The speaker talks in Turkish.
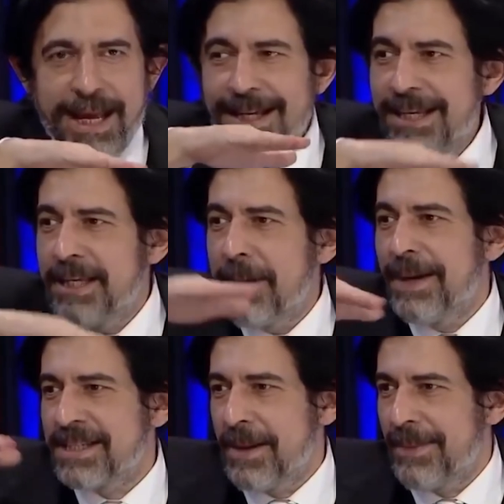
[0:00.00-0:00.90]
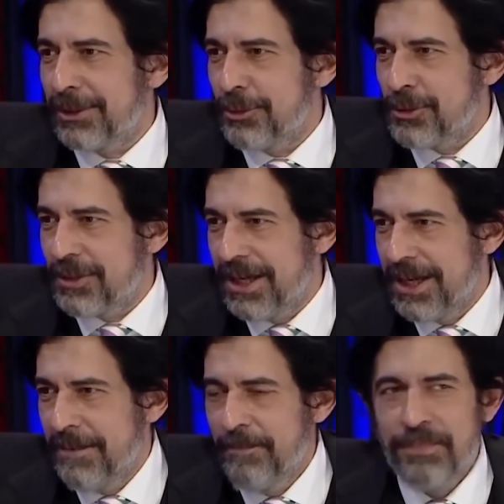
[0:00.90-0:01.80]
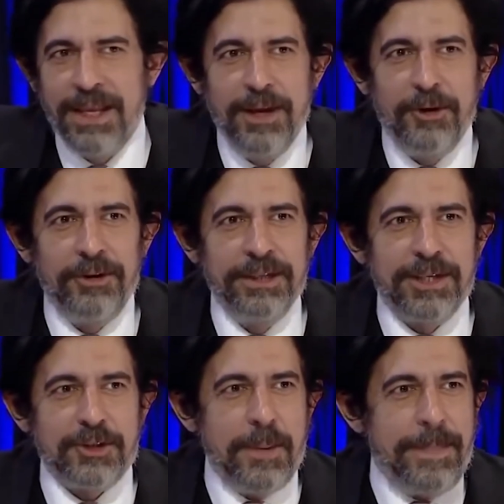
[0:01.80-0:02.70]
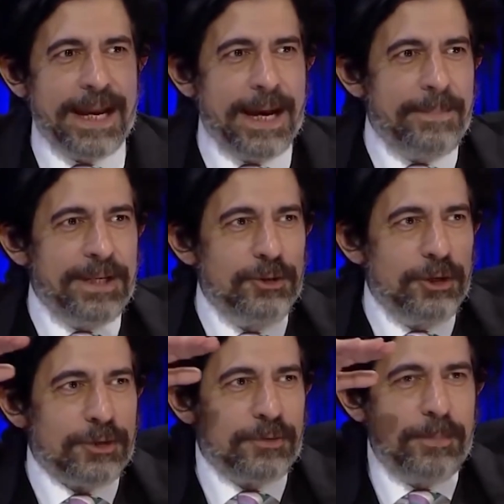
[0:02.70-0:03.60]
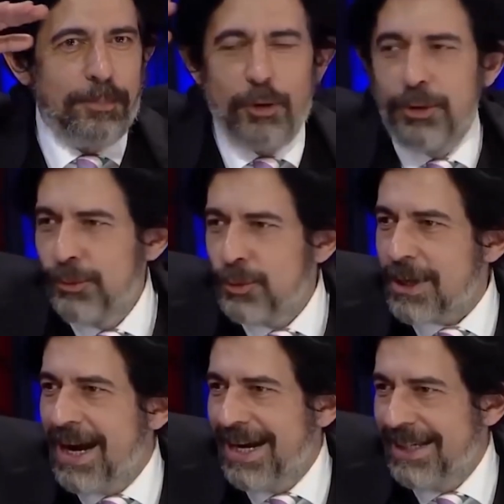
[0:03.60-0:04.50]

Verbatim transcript: de iki basamak üstteyim. Ondan sonra beraber iniyoruz ve boyumuz